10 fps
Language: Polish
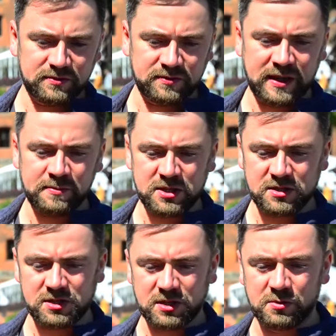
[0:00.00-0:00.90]
wydaje mi się,
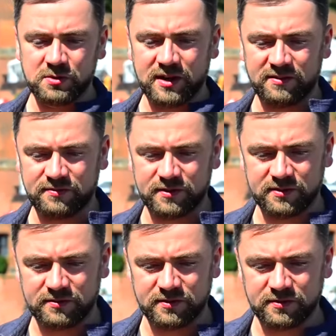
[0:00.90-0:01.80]
że szczególnie w,
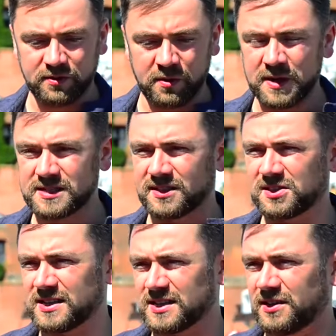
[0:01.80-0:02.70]
w, obecnych
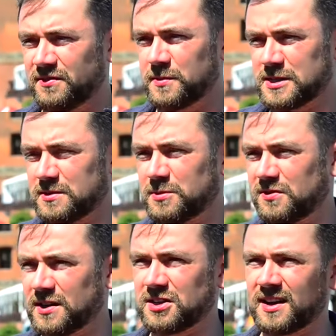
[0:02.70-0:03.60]
czasach i w obecnym
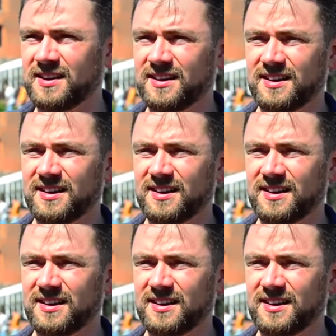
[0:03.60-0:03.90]
świecie